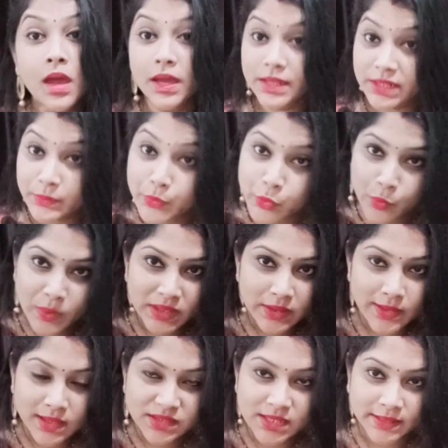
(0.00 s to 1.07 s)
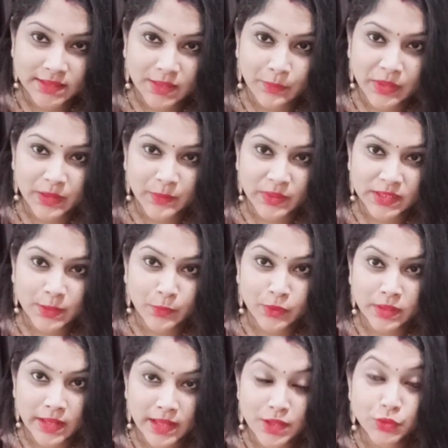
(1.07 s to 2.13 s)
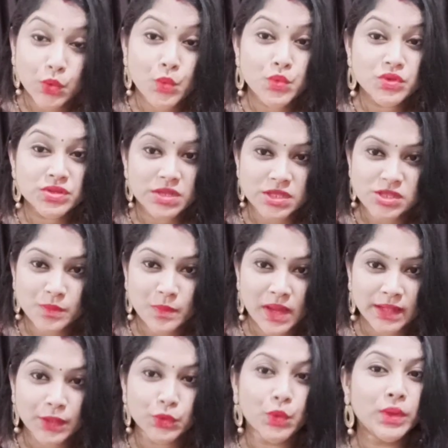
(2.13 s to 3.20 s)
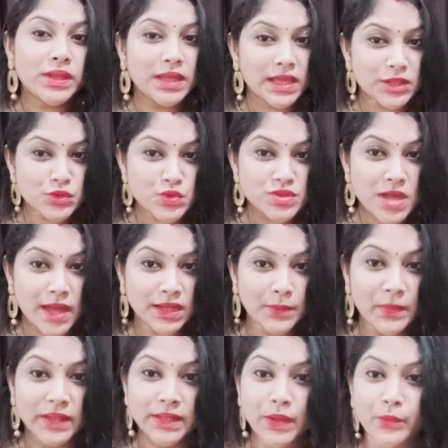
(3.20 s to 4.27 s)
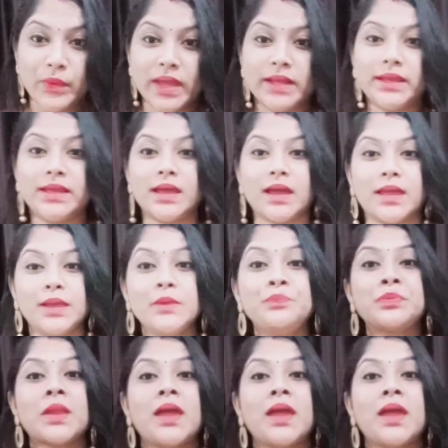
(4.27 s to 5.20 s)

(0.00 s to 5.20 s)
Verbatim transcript: रिव्यू मेरे चैनल पे अवेलेबल है तो उस सच माने तो ये जो साड़ी मैंने वेयर किया है